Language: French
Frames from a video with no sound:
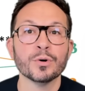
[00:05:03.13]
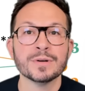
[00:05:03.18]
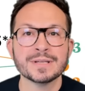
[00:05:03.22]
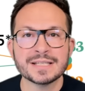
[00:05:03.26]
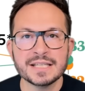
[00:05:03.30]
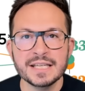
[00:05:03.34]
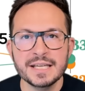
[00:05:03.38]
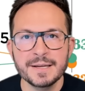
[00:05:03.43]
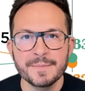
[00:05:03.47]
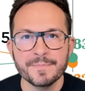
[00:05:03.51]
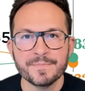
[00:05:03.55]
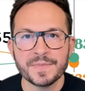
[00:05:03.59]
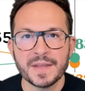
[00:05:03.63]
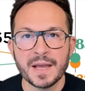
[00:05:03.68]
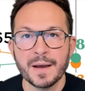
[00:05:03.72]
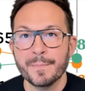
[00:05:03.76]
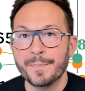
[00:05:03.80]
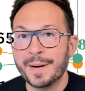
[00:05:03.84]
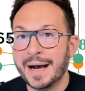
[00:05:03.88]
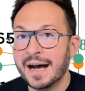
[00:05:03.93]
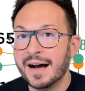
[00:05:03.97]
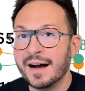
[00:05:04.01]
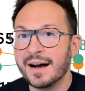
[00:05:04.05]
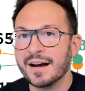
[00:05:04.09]
aussi
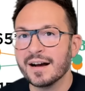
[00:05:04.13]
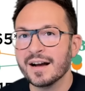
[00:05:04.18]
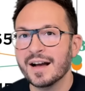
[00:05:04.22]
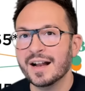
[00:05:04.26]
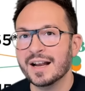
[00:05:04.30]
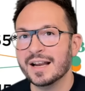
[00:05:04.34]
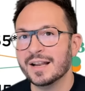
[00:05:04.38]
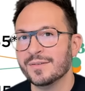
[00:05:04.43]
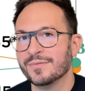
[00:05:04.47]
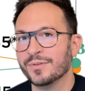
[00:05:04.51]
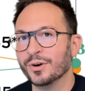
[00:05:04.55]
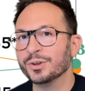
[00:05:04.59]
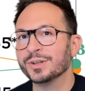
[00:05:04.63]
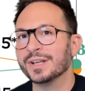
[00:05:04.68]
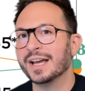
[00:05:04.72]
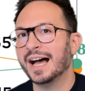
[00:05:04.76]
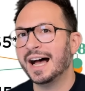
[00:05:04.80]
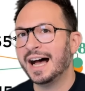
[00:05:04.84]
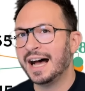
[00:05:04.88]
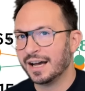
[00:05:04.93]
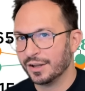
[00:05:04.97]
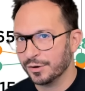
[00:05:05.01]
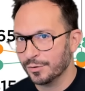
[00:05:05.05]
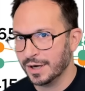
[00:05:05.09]
par les ventes
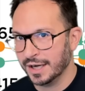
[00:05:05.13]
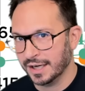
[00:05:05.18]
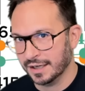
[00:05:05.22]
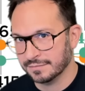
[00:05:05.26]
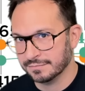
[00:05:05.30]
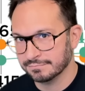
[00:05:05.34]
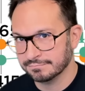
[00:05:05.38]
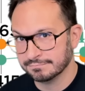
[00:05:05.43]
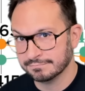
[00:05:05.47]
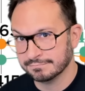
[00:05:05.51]
hardware.